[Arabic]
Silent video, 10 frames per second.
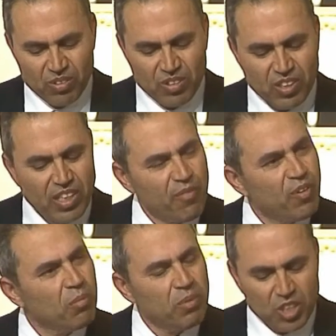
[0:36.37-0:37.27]
ديكا
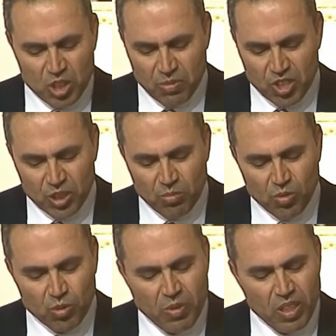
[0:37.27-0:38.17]
فربي اشمي
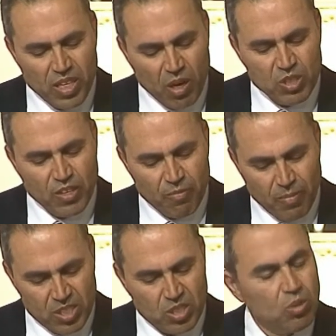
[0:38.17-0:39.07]
شمون بيث يوسف
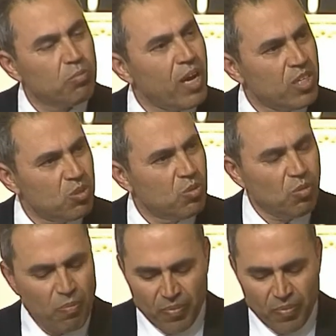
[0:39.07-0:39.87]
ماسو معسو